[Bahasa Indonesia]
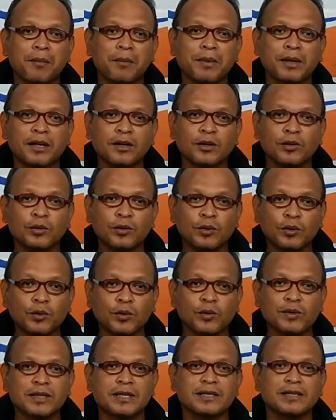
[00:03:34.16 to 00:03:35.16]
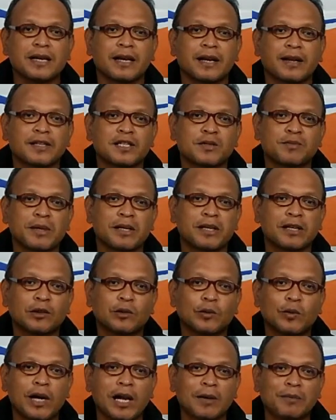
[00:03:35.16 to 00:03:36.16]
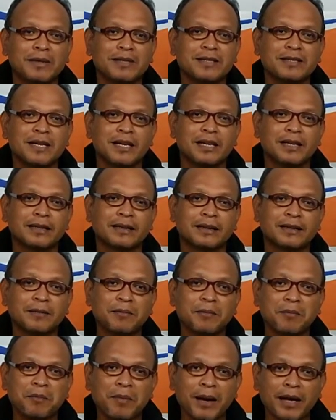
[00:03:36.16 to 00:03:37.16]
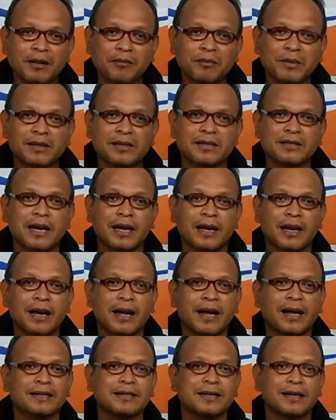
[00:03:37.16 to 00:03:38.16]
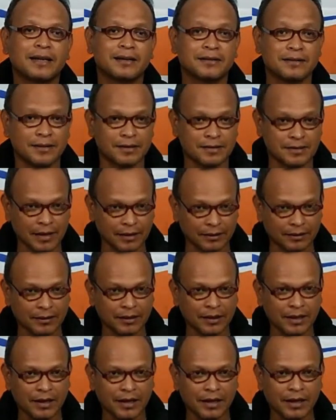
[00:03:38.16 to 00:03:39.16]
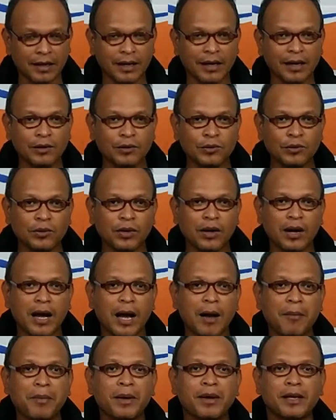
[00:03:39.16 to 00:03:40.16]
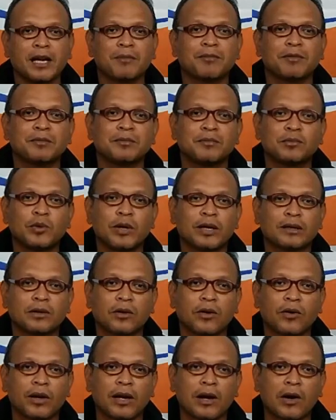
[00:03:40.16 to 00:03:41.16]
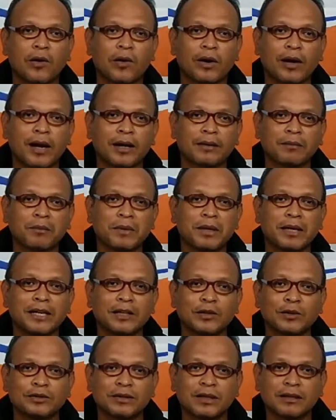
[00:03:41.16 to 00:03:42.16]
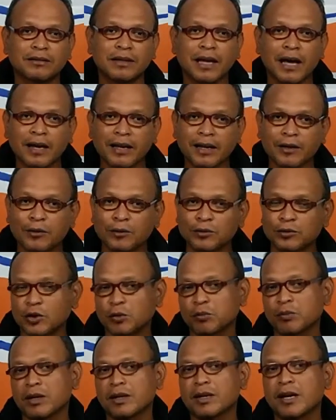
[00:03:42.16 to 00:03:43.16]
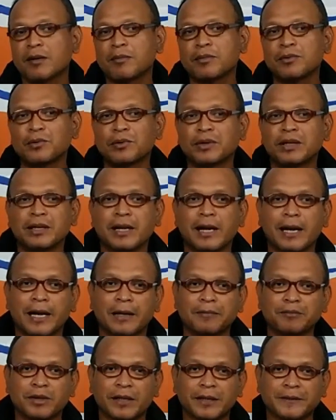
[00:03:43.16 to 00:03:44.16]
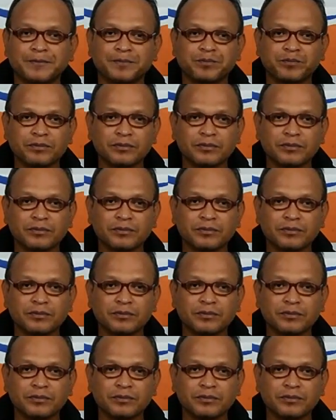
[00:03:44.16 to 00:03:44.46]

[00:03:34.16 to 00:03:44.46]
berguru secara spiritual menjadi tempat bersarang ajaran sesat? Lalu, apa yang membuat orang-orang begitu tertarik untuk bergabung di dalamnya?